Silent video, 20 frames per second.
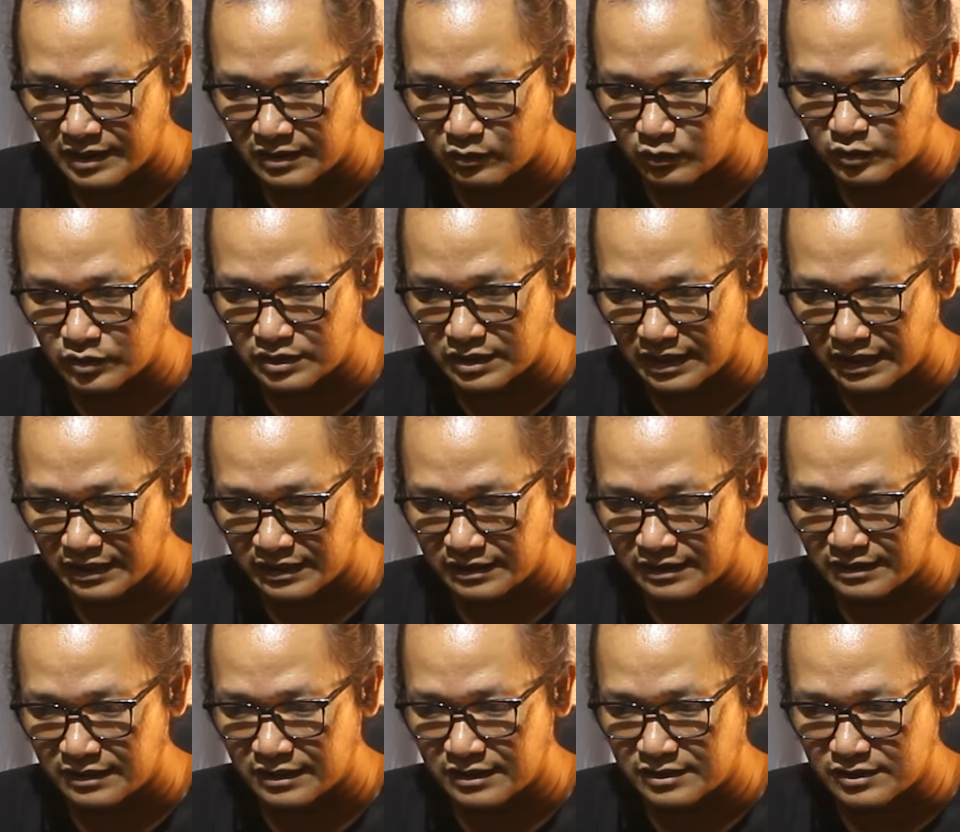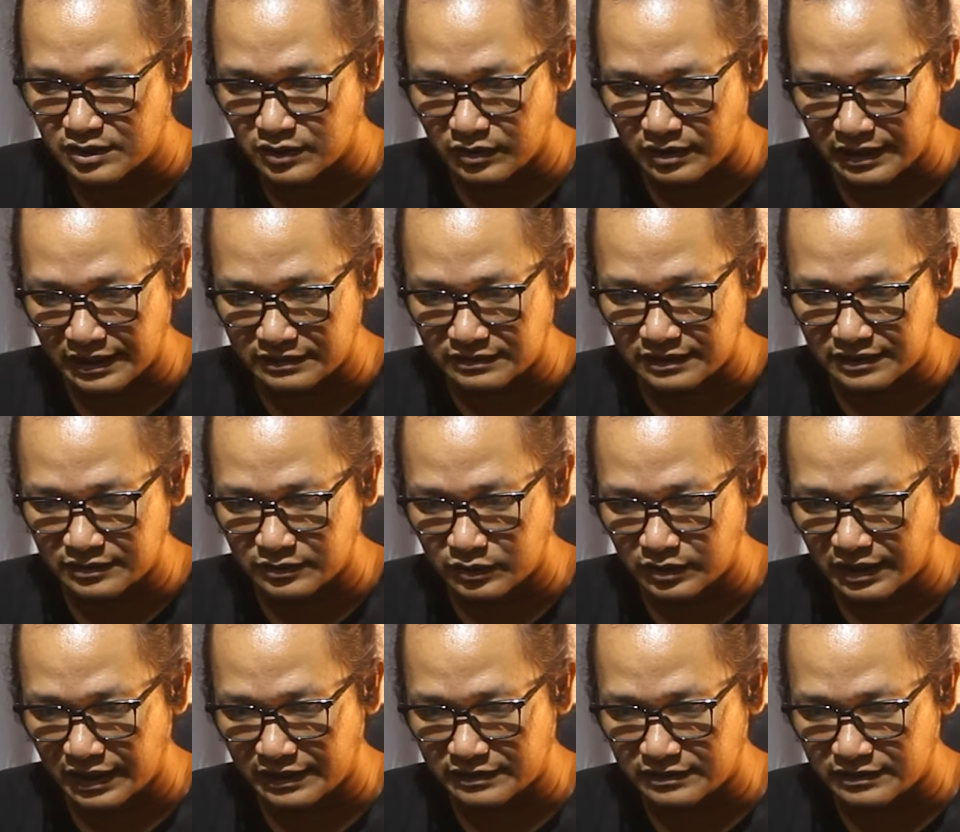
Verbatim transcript: usai sholat idul Idul